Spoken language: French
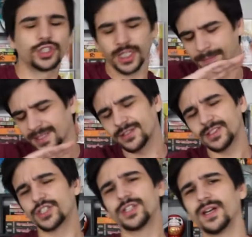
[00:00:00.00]
chaque personne
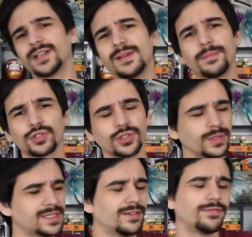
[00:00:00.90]
a ses, penchants
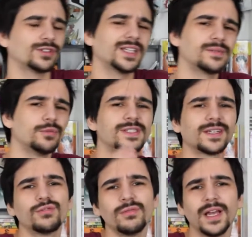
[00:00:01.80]
et ses fantasmes
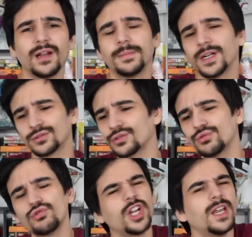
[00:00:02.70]
sexuels, bien
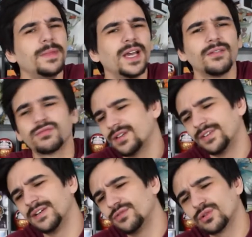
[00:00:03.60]
entendu, j'ai les miens, vous avez
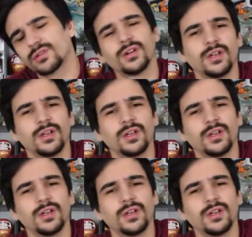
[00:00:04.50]
les vôtres.